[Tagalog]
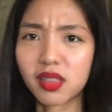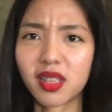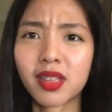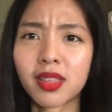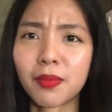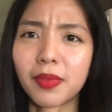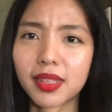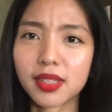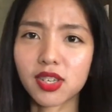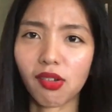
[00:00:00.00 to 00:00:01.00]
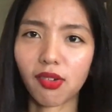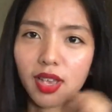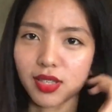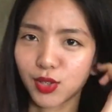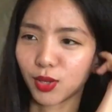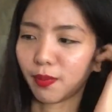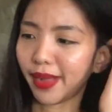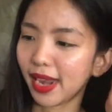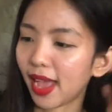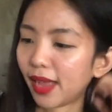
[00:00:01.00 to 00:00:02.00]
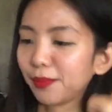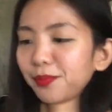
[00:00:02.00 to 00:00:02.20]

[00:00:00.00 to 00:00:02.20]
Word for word: Hindi na naman siya question pala.